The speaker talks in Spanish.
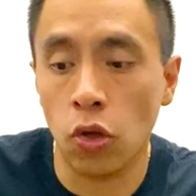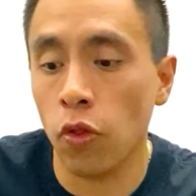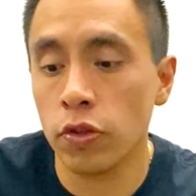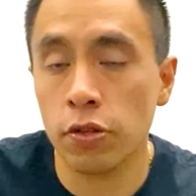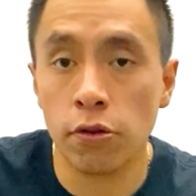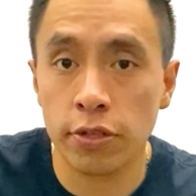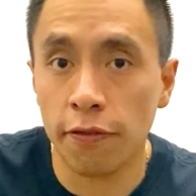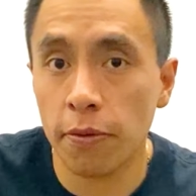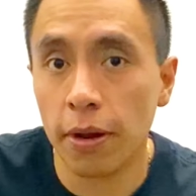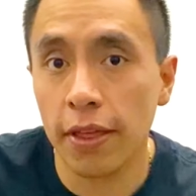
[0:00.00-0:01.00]
todos los de
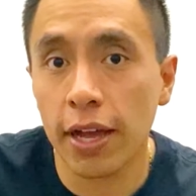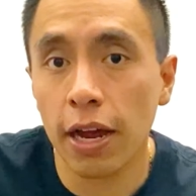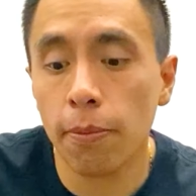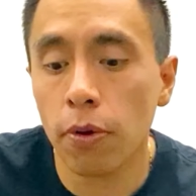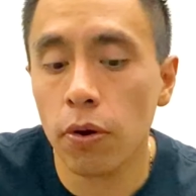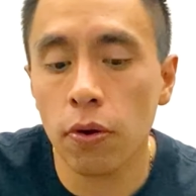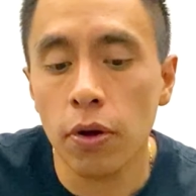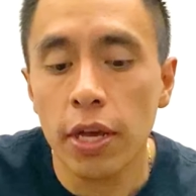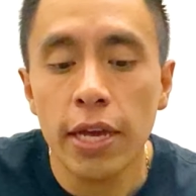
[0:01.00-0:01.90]
fibra de carbono